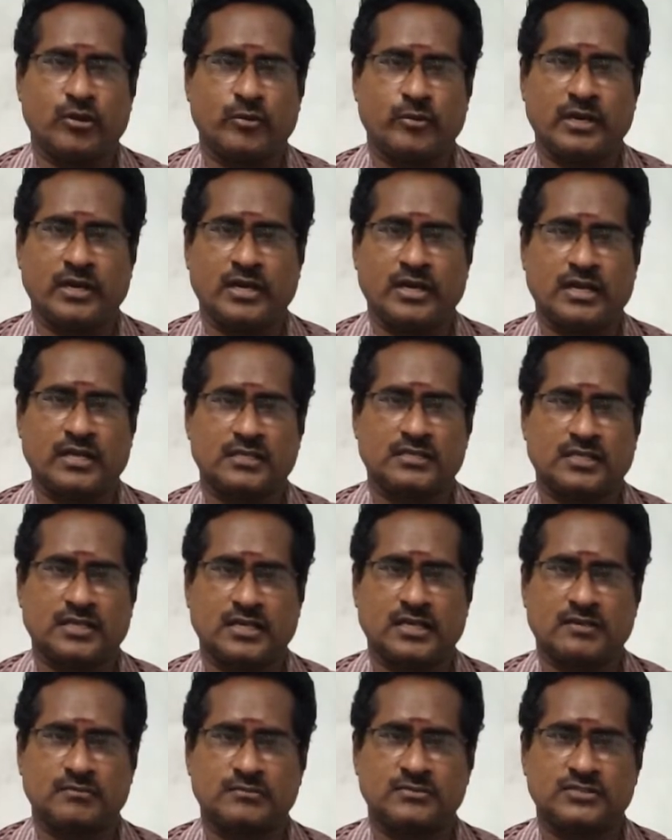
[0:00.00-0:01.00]
உரிமையாளர்கள்
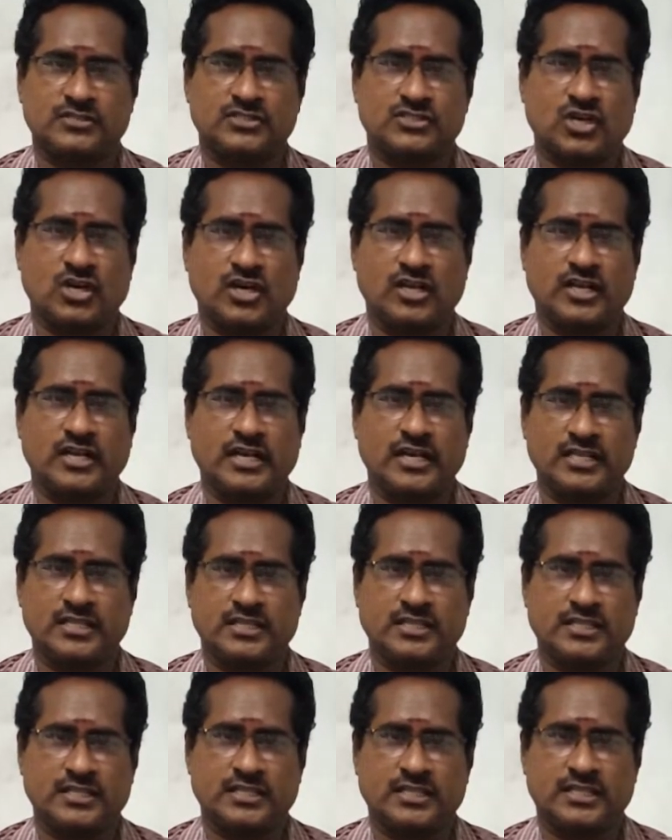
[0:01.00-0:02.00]
சங்கம் ஸ்டார் ஹெல்த்
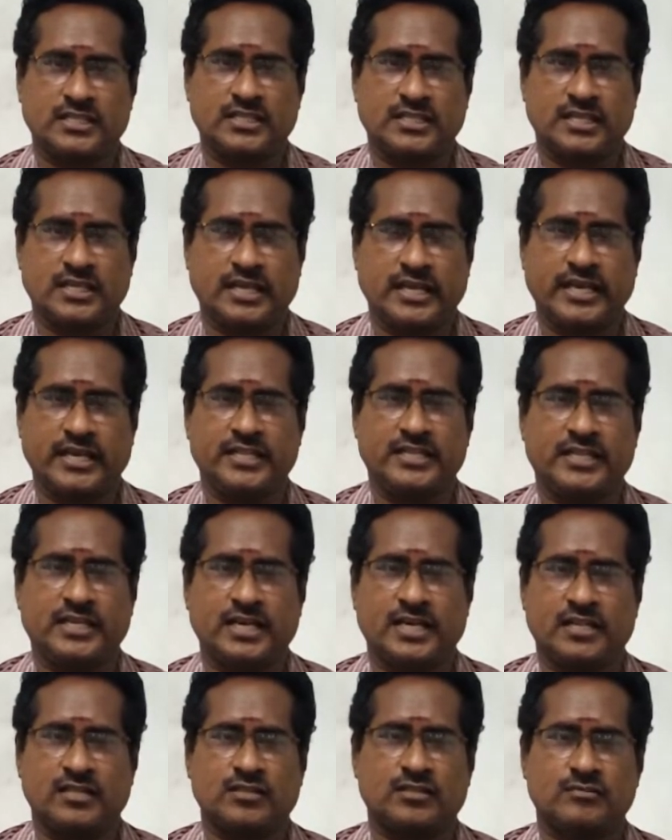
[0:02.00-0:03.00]
இணைந்து
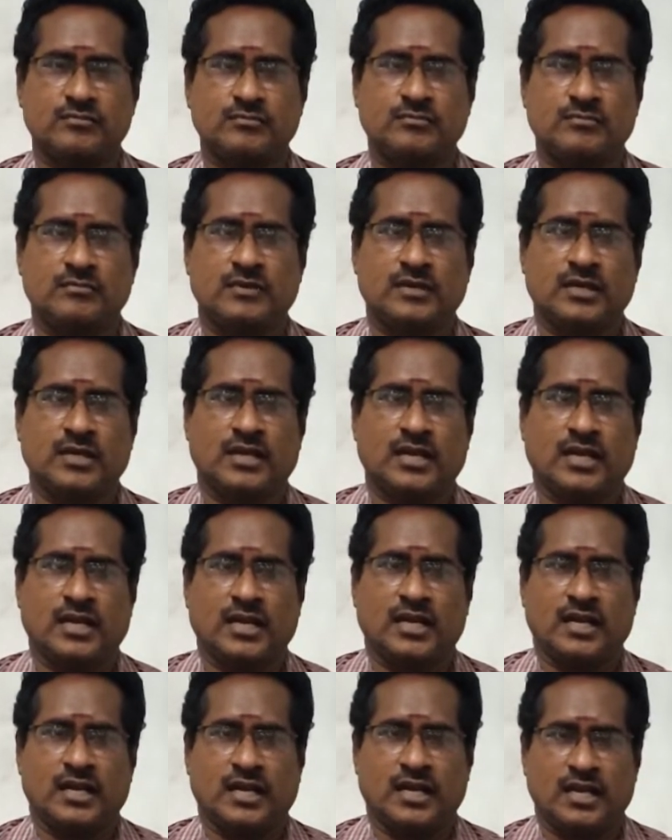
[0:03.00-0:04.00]
நடத்தும்
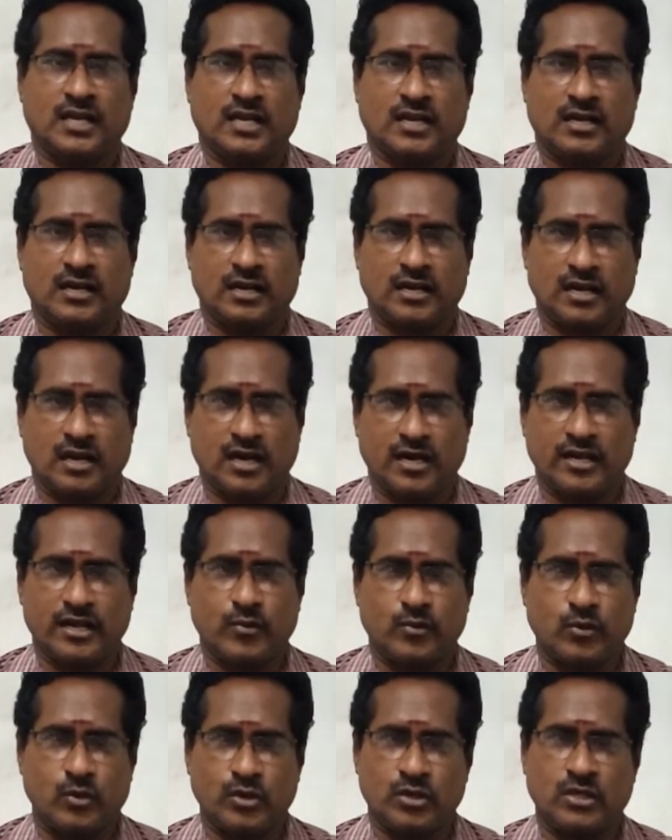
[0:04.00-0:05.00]

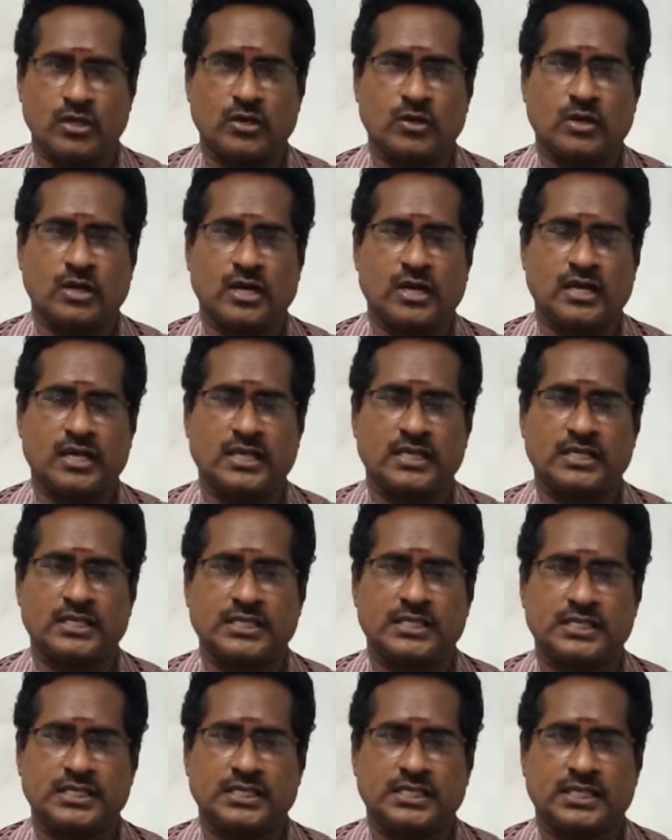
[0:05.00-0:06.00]
லாரி ஓட்டுநருக்கான
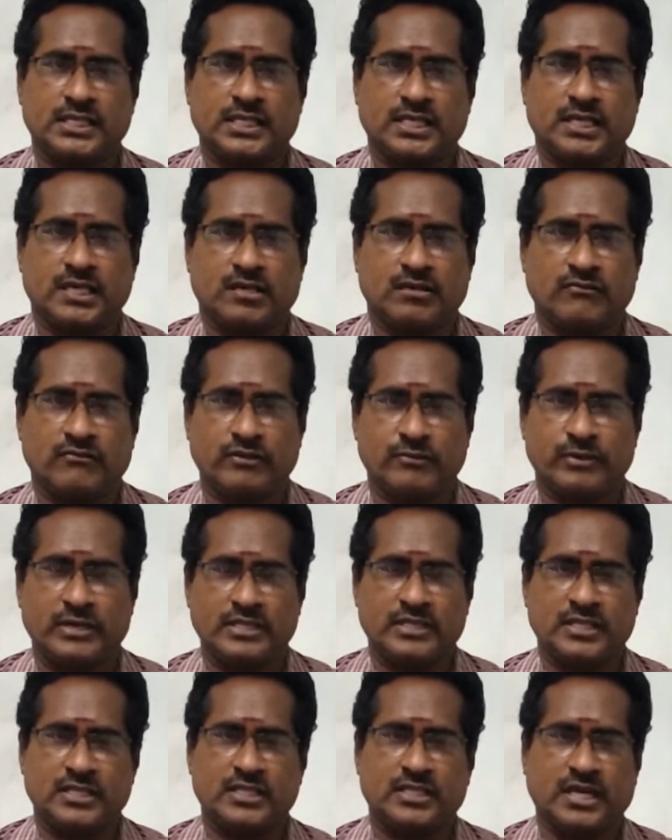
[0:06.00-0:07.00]

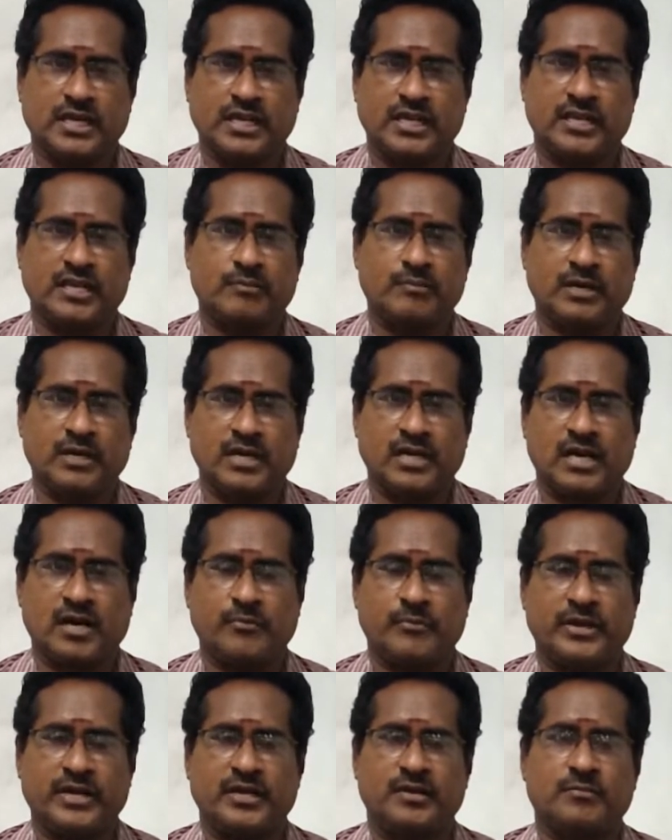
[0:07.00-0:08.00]
விபத்து தனிநபர்
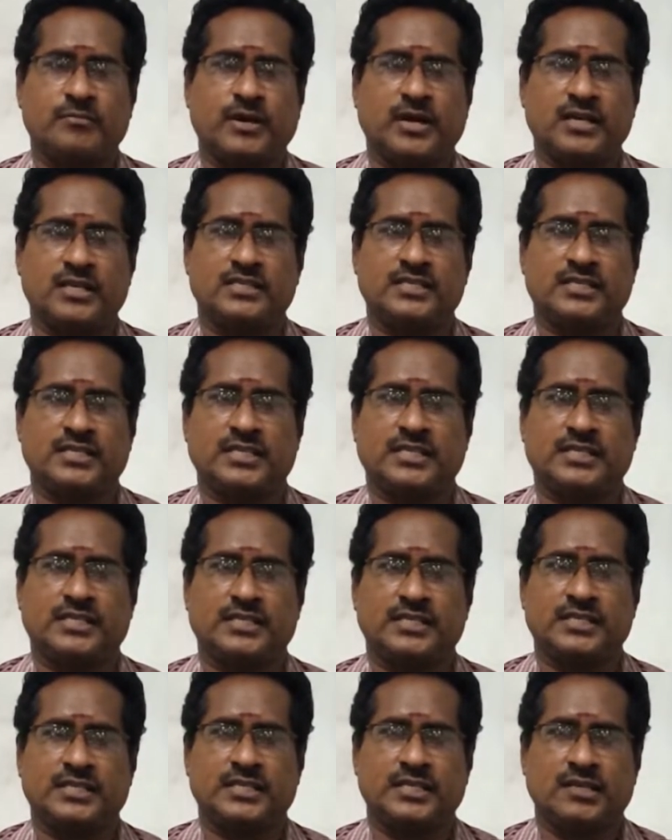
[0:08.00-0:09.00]
காப்பீட்டு பாலிசி
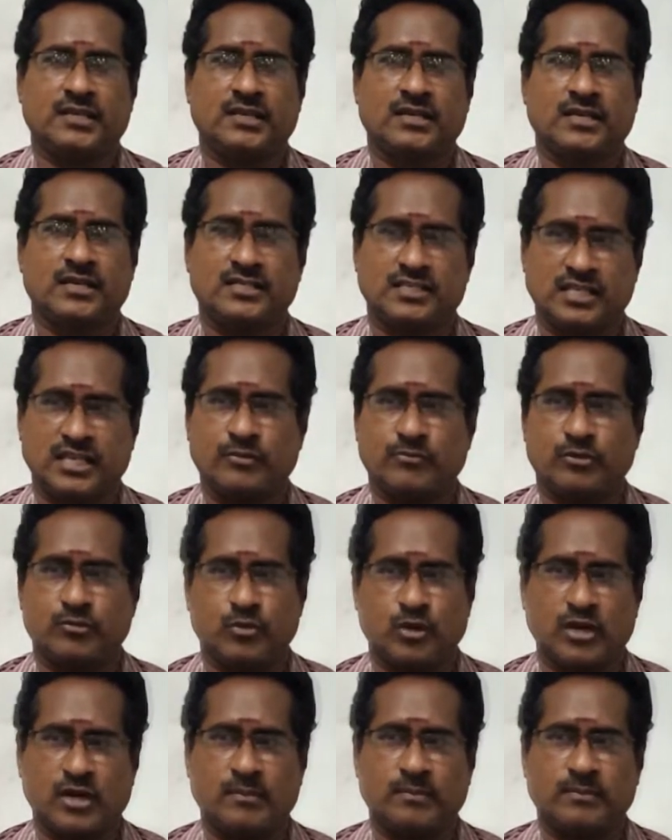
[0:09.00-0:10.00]
சிறப்பு
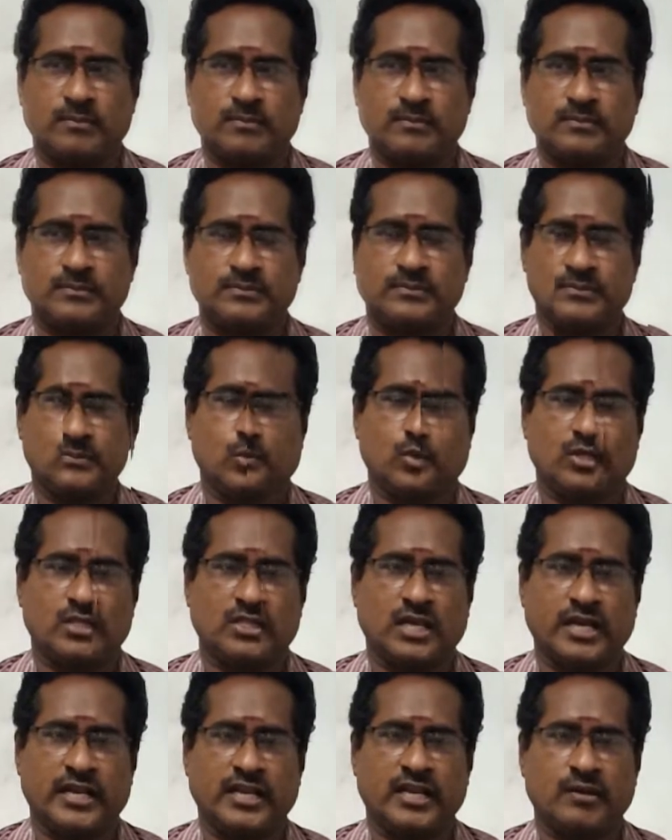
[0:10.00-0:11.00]
முகாம் இது ஒரு
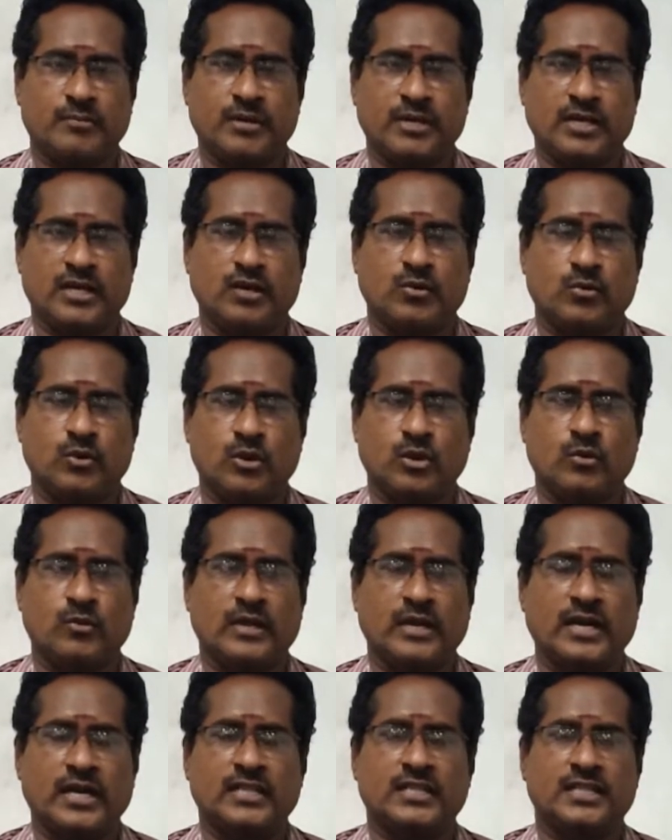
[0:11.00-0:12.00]
தனிநபருக்கு ஒரு
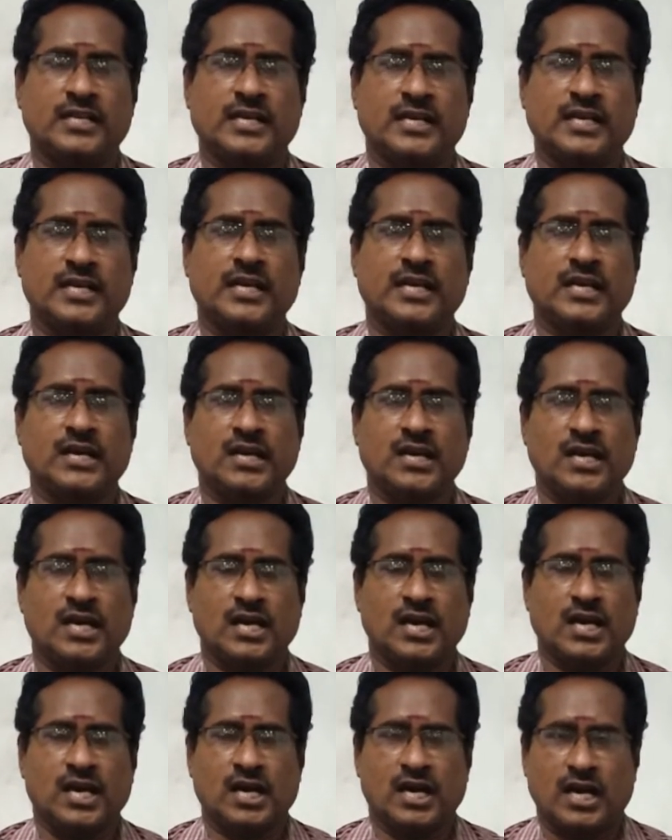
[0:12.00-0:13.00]
வருடத்திற்கு
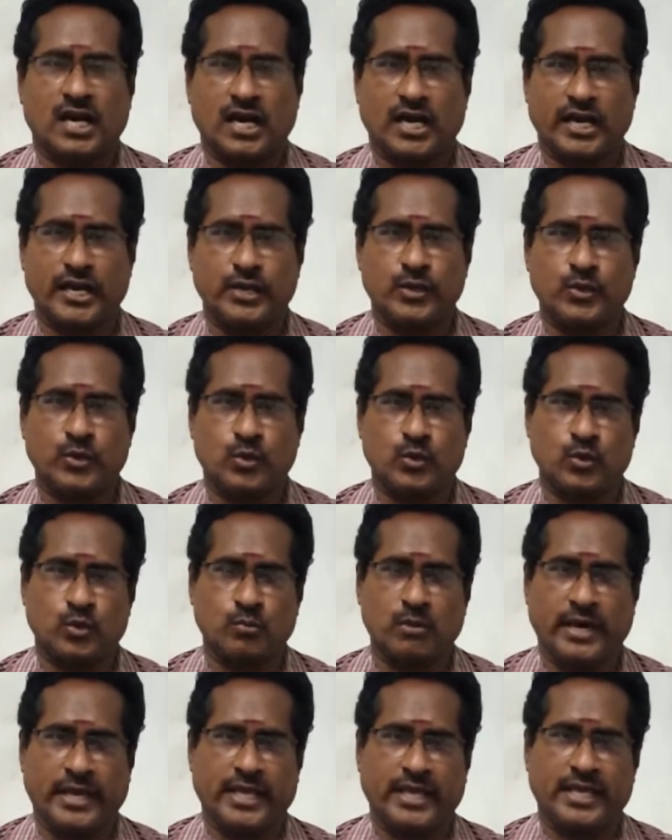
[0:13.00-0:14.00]
ஐநூறு
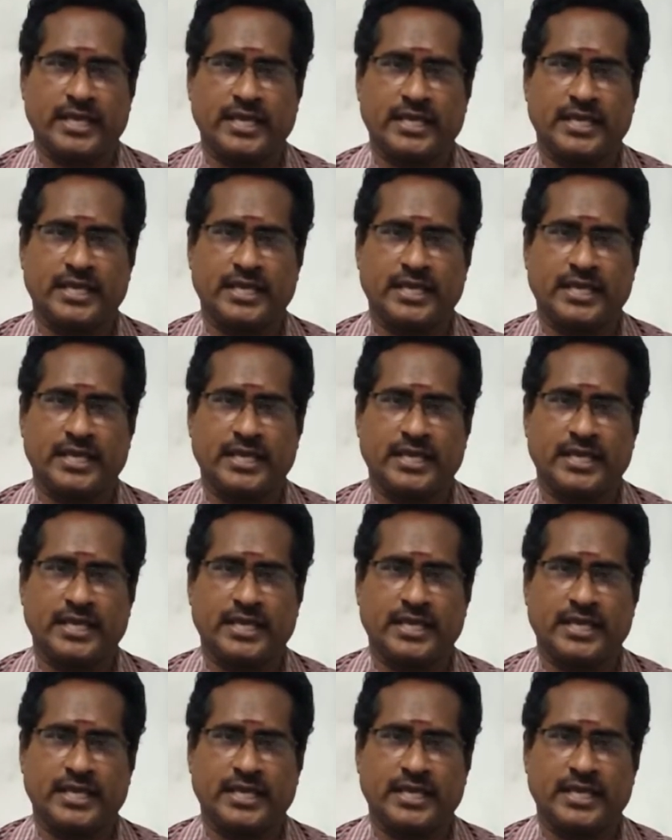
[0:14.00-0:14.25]
ரூபாய்